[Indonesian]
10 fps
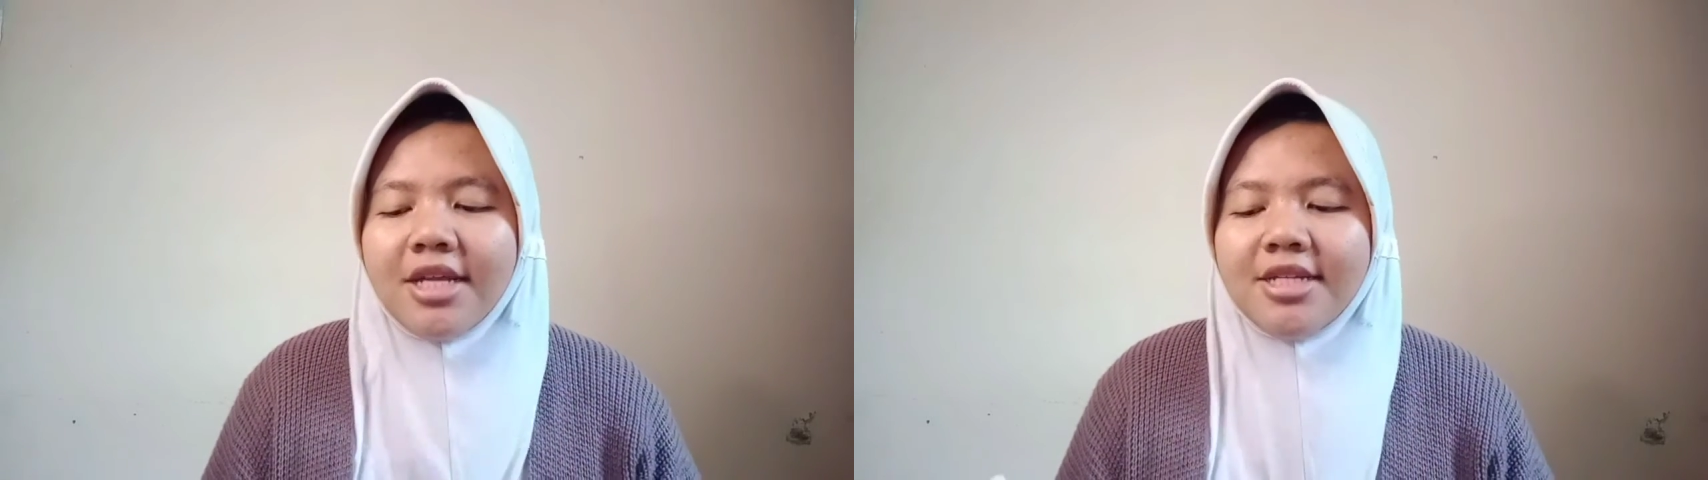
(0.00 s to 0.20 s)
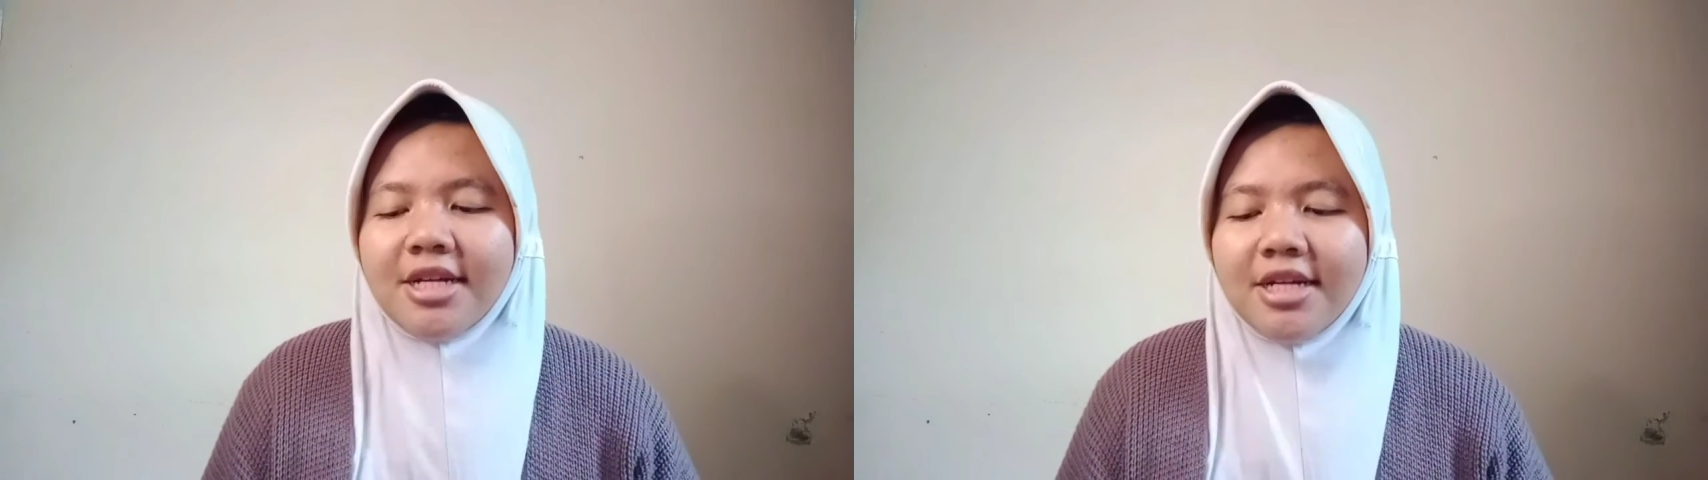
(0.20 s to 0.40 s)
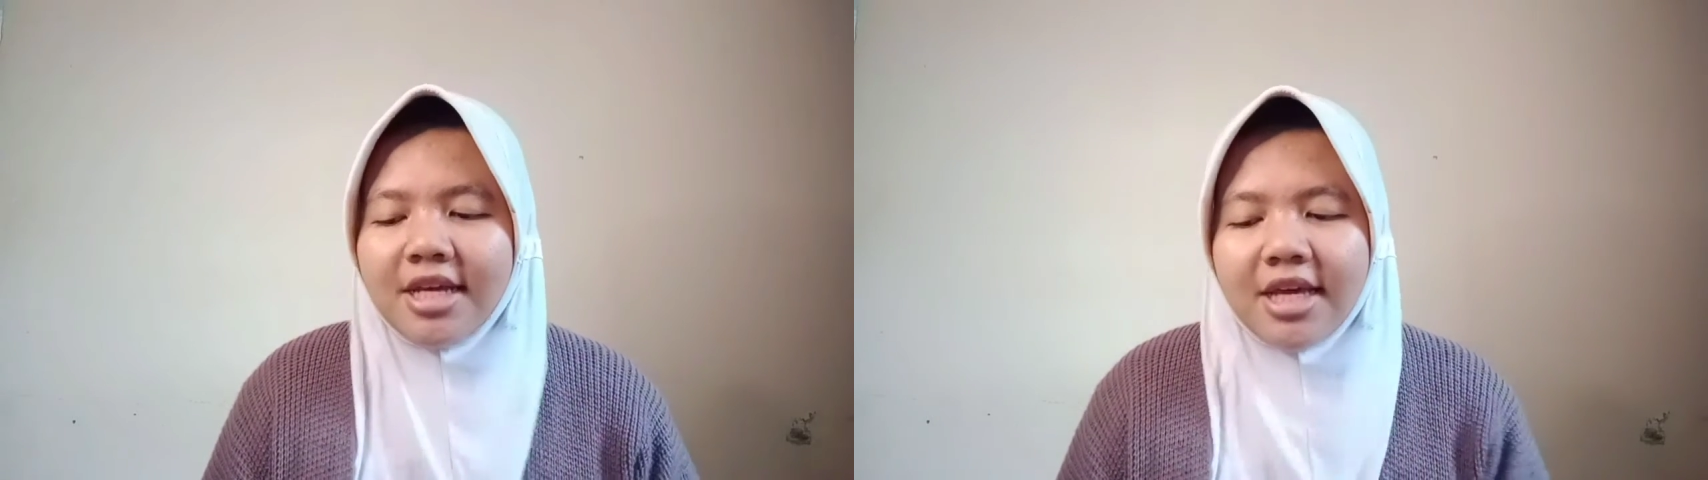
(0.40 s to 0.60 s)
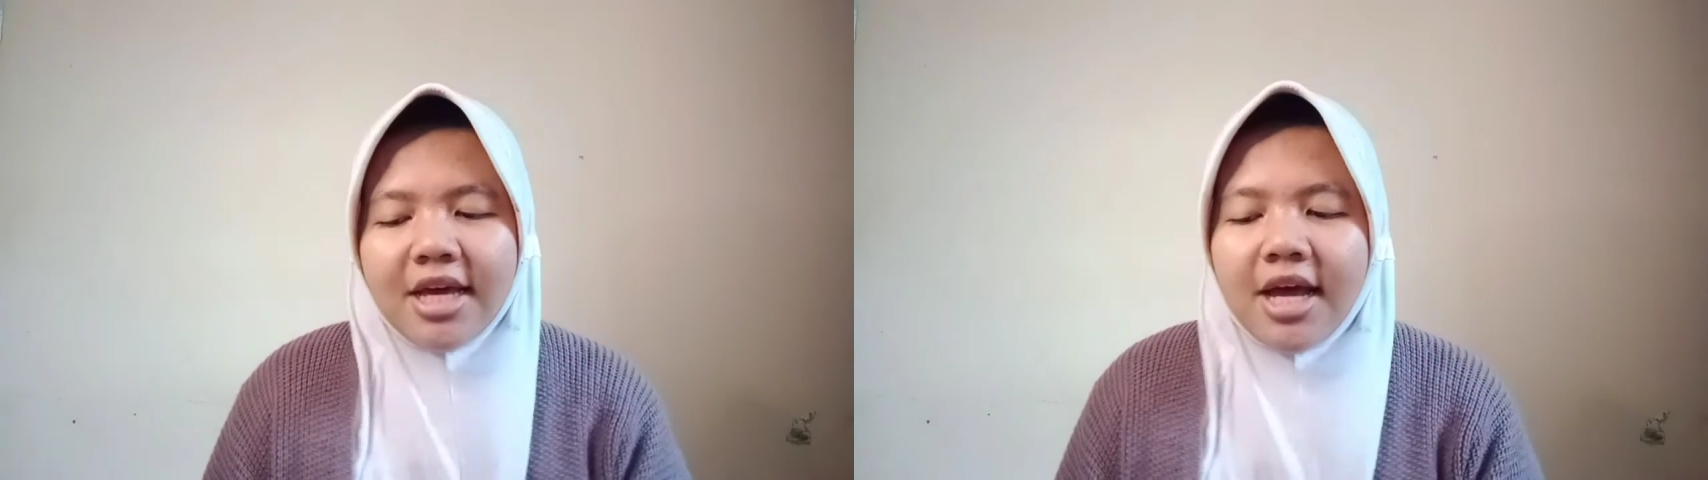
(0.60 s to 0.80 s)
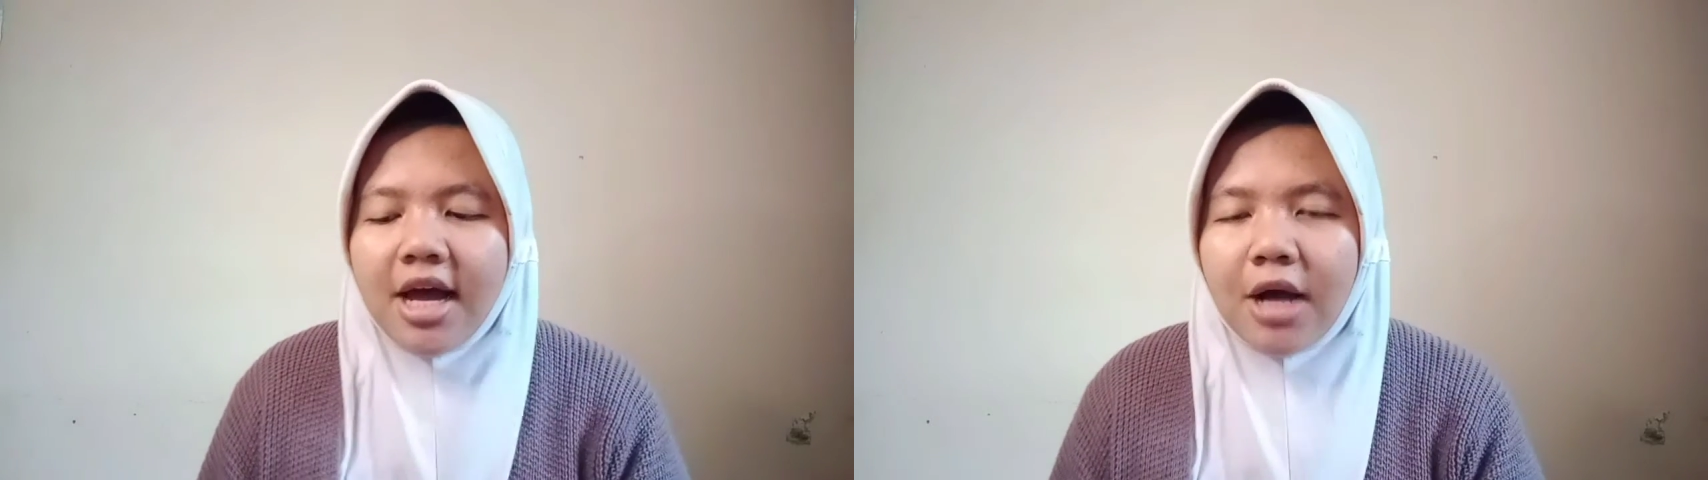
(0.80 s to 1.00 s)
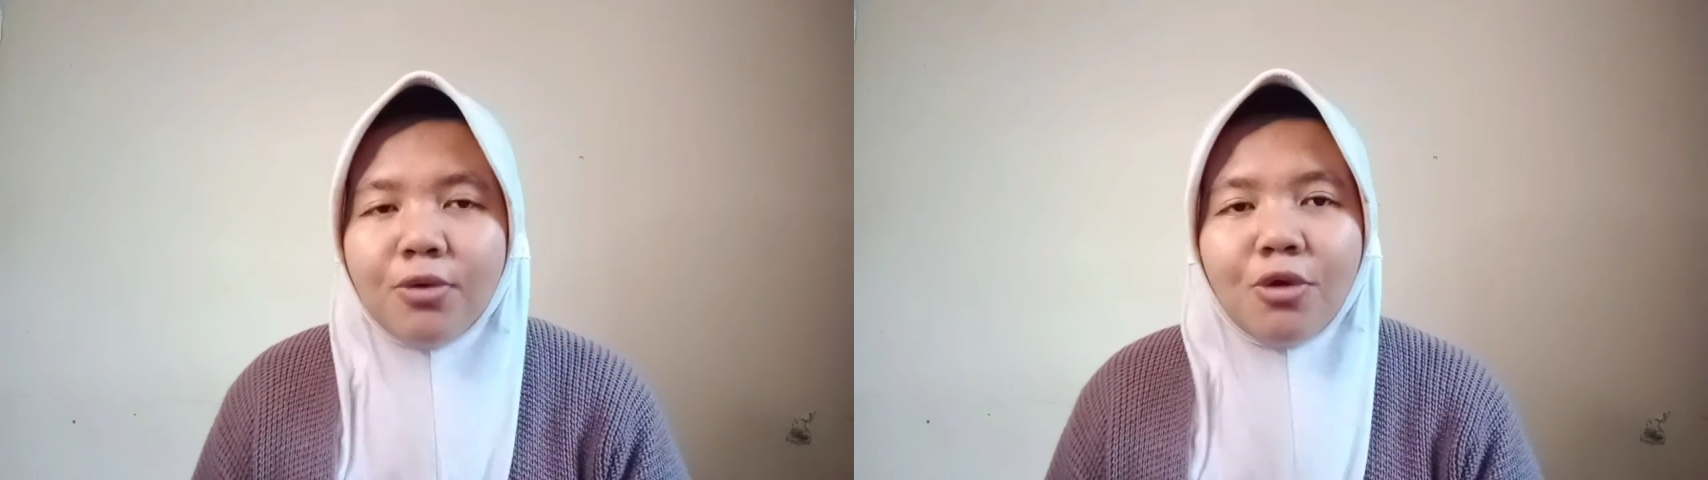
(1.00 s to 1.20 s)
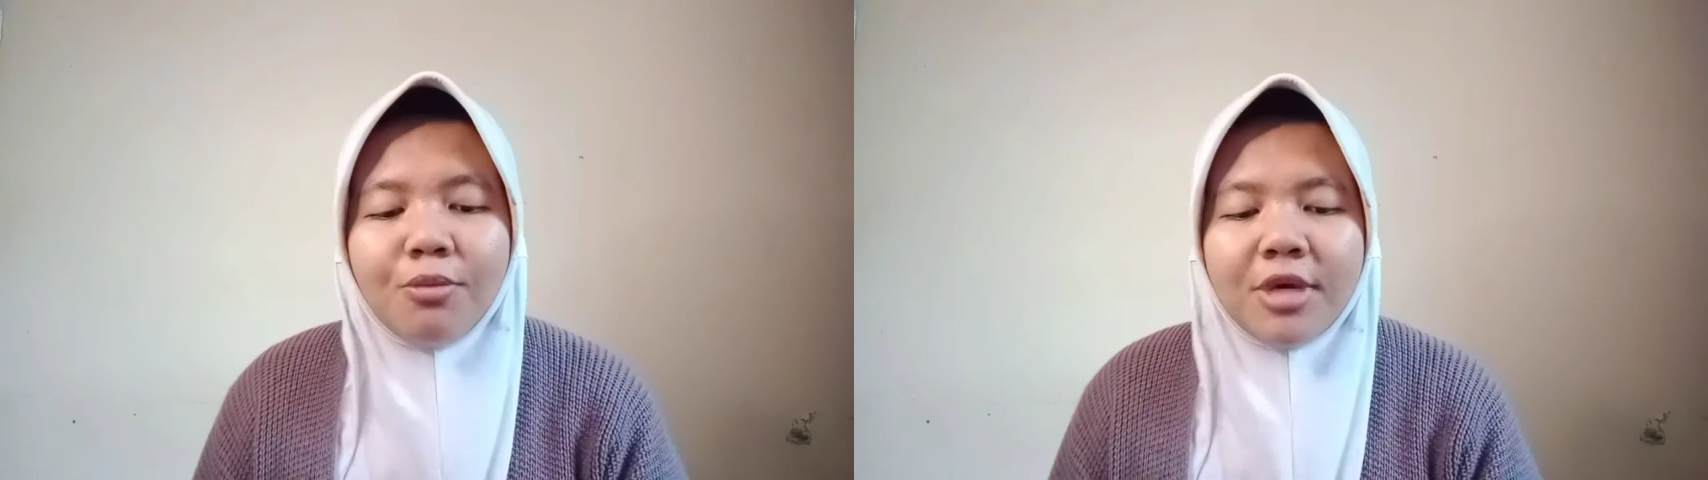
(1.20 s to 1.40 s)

Jadi, aku tuh